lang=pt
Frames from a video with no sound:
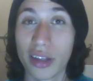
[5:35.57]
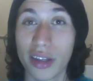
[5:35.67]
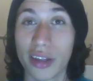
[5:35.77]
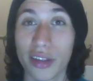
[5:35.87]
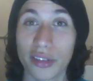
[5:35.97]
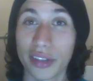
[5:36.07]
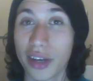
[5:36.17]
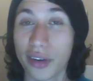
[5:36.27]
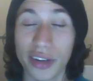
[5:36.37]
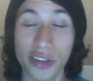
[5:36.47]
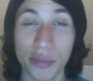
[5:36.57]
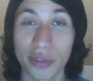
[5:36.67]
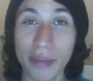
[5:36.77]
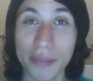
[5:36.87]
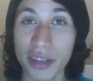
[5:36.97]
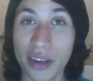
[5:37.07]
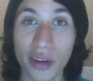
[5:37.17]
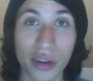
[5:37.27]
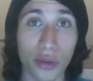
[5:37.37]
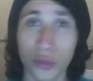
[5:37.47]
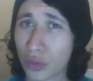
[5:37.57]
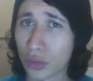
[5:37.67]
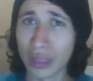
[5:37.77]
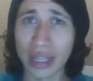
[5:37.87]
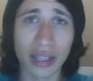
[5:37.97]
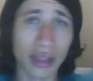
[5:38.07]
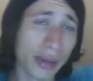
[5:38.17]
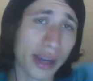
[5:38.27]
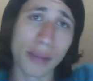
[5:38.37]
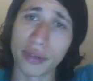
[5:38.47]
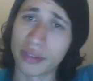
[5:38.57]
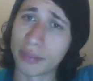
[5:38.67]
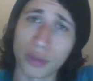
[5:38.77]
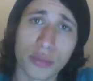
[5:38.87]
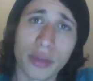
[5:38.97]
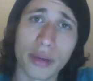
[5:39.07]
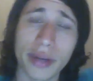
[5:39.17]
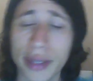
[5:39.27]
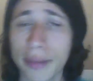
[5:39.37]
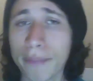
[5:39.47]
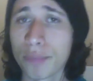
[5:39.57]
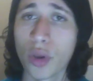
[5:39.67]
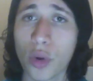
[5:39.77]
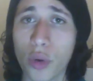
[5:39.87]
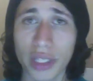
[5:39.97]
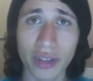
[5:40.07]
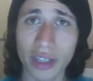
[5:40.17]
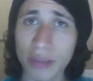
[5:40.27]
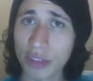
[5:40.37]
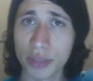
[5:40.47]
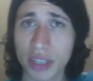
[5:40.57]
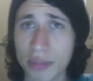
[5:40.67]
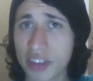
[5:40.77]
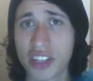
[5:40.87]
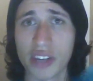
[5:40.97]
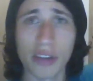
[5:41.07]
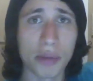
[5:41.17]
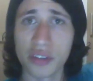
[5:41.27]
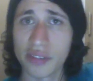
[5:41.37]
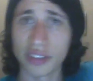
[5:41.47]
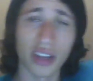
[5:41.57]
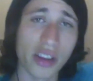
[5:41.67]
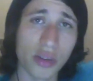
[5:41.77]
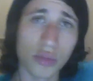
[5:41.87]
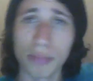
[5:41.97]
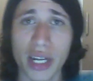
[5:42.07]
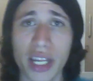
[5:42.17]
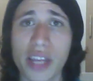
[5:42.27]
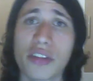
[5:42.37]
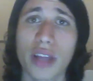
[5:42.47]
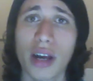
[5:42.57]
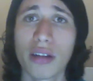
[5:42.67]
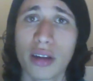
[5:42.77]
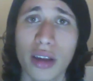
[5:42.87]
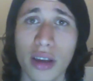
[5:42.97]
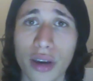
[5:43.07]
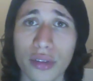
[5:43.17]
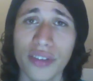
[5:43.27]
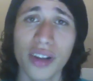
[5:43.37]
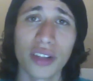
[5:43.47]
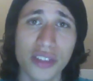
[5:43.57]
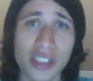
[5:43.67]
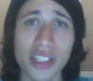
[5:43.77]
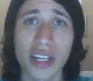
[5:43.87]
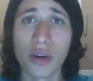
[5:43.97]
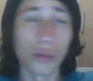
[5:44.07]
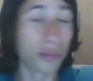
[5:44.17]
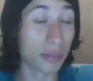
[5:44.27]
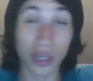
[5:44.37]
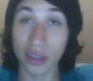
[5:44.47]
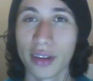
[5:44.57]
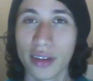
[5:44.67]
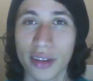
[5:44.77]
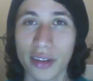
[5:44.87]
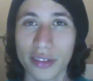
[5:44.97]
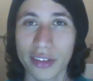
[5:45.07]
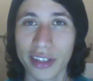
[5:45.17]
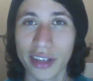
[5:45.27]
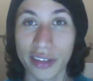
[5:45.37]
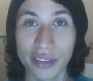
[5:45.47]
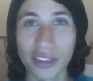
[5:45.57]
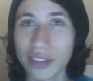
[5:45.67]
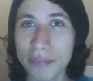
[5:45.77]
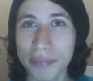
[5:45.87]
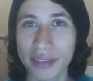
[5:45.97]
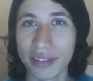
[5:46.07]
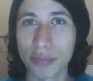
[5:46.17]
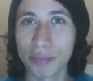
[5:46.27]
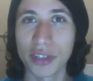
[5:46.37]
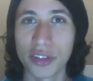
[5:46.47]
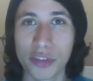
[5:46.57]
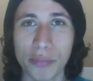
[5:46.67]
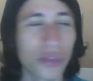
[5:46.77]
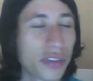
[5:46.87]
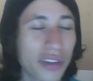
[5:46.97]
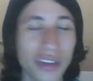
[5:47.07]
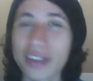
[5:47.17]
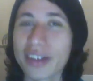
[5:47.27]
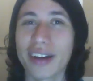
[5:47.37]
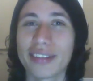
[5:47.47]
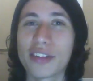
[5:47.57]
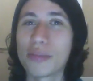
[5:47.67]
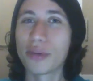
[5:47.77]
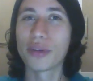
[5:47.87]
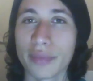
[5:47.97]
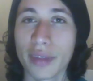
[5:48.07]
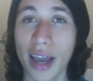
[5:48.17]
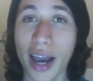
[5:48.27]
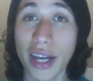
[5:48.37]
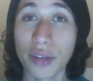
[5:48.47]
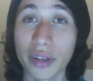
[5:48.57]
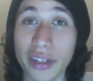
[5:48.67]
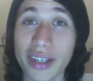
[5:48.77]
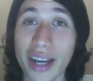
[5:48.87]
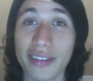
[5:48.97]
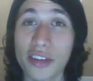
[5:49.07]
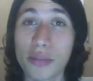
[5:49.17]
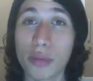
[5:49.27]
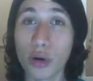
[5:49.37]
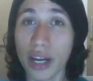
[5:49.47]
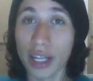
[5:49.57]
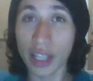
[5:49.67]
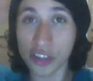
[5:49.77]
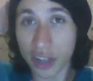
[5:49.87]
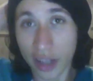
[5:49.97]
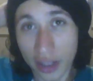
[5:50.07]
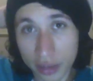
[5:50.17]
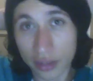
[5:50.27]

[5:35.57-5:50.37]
Só que agora, tipo, sempre que eu, eu tô lá né, na Bahia, por exemplo, com minha mãe, ou então aqui mesmo que minha tia vai pro aniversário de algum parente e tal, eu só falo tia ou mãe. Só que às vezes eu nem preciso pedir. Tipo, eu fico aqui em casa de boa. Aí eu tô aqui em casa de boa, relaxando.